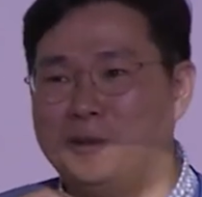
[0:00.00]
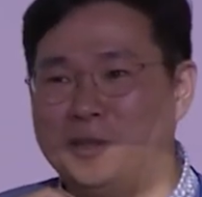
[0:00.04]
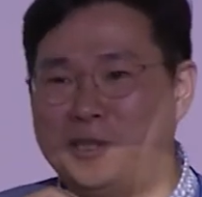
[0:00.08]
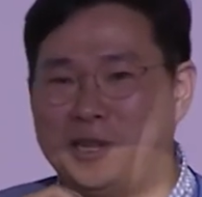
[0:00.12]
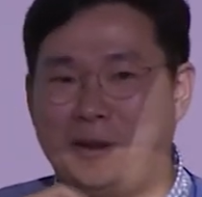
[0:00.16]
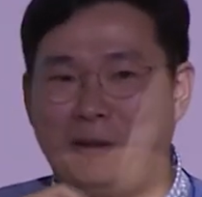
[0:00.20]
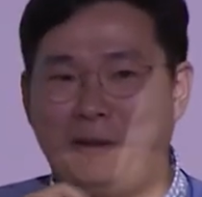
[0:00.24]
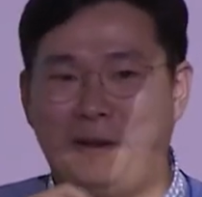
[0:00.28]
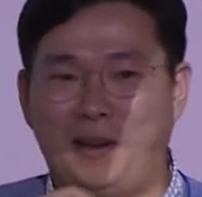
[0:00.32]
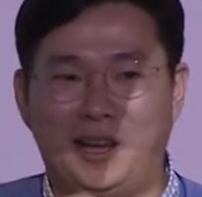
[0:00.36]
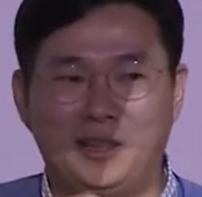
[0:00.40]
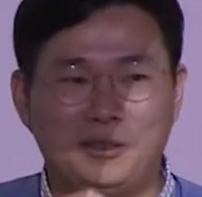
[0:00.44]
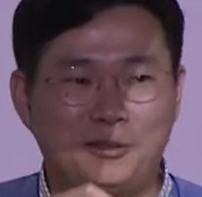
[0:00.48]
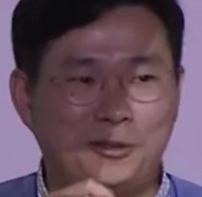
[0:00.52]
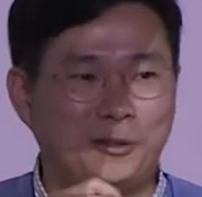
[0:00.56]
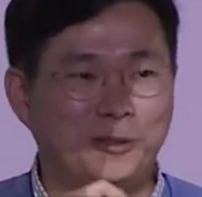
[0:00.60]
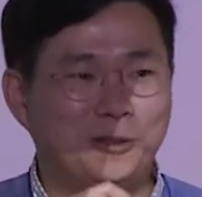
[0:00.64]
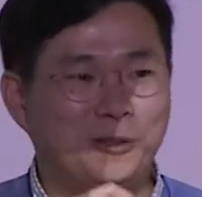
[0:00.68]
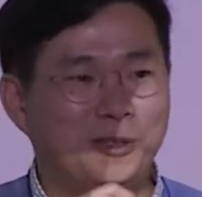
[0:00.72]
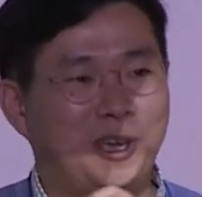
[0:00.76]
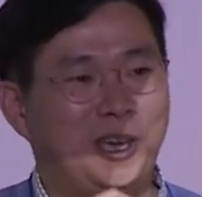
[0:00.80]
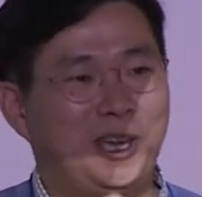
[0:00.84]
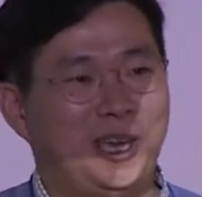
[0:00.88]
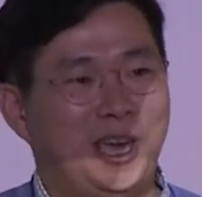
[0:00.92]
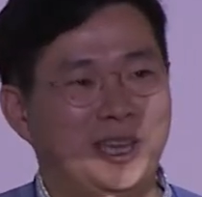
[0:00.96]
제외한
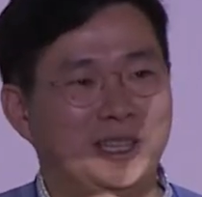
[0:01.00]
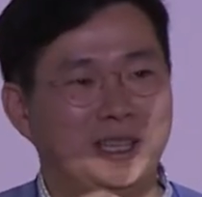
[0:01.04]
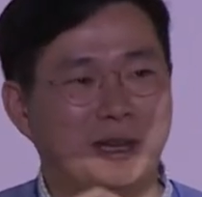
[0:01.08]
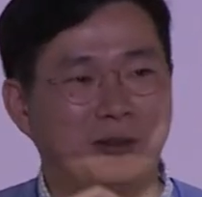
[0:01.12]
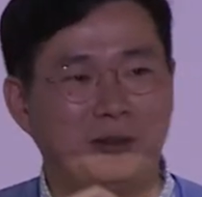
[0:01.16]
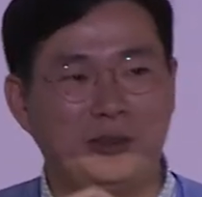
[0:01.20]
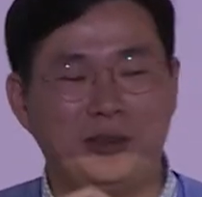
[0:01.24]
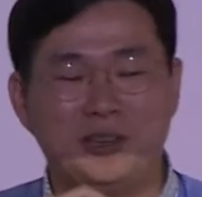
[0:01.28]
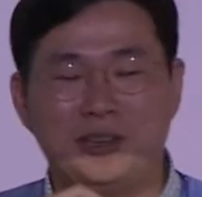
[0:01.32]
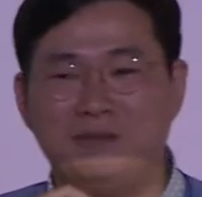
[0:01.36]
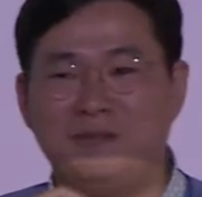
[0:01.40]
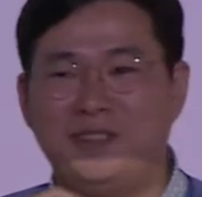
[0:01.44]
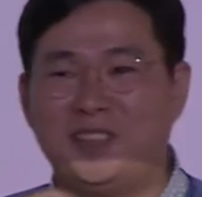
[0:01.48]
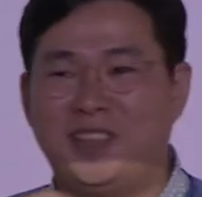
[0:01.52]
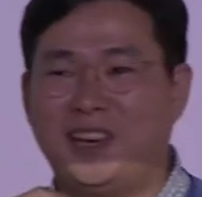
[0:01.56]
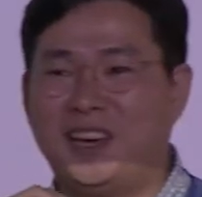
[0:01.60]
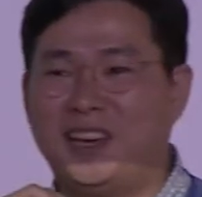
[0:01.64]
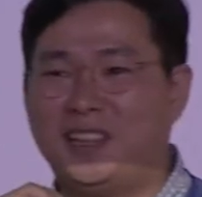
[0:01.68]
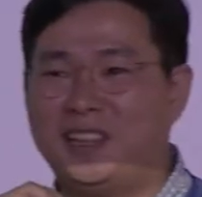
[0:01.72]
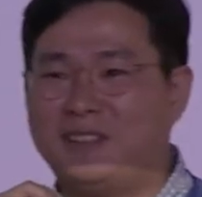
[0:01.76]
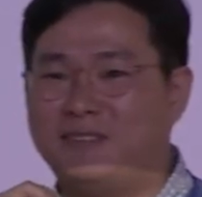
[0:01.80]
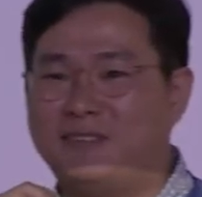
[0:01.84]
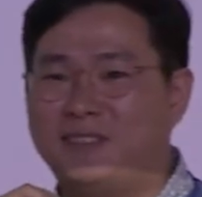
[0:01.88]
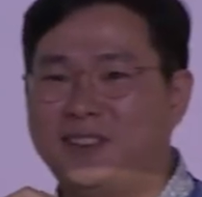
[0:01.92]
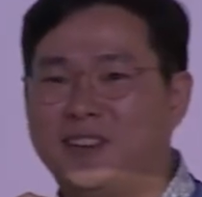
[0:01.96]
중국의 계좌로 입금이 돼야
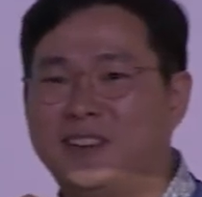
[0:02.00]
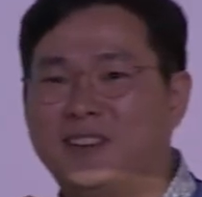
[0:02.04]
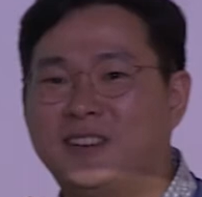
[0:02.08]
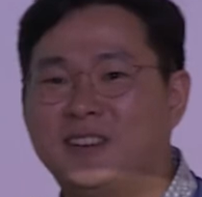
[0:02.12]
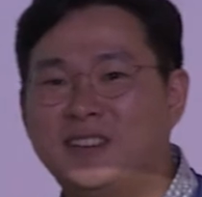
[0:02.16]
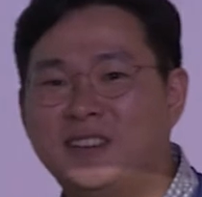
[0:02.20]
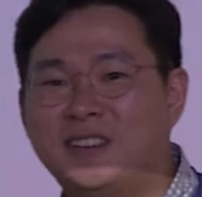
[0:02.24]
되고요.